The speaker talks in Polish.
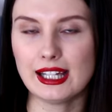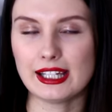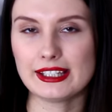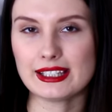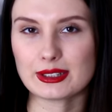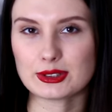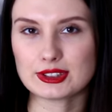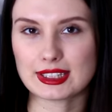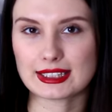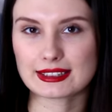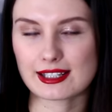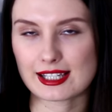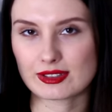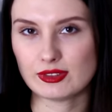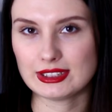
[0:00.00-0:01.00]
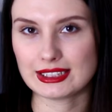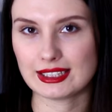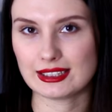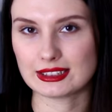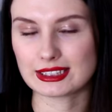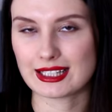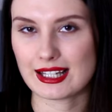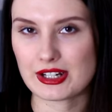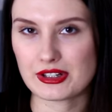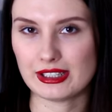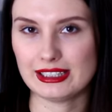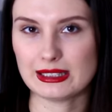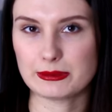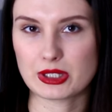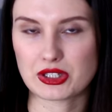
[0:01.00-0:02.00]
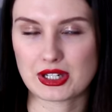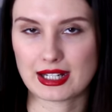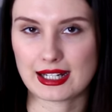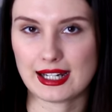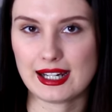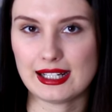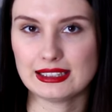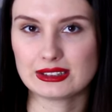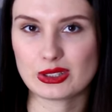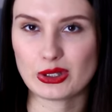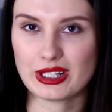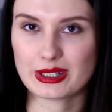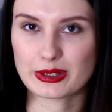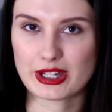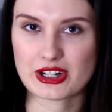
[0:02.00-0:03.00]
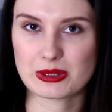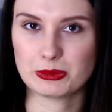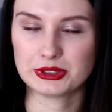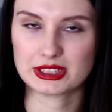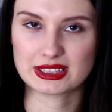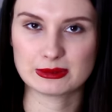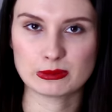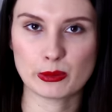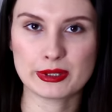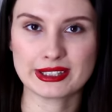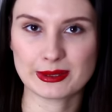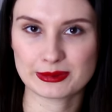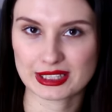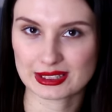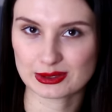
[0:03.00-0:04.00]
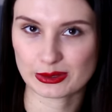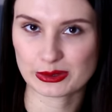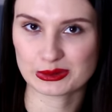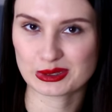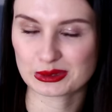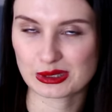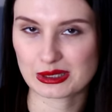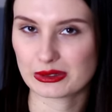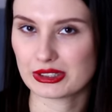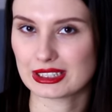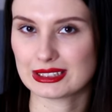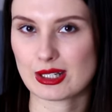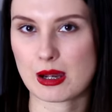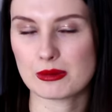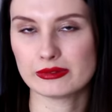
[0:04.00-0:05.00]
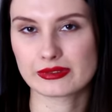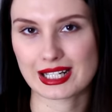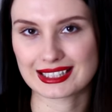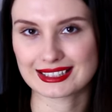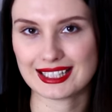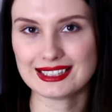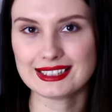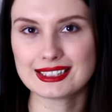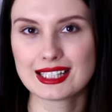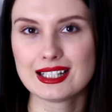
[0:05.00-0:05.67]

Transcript: I jakoś tak teraz widzę, że leży i na mnie czeka i trochę kojarzy mi się z tym momentem zastoju, do którego nie chciałabym wracać.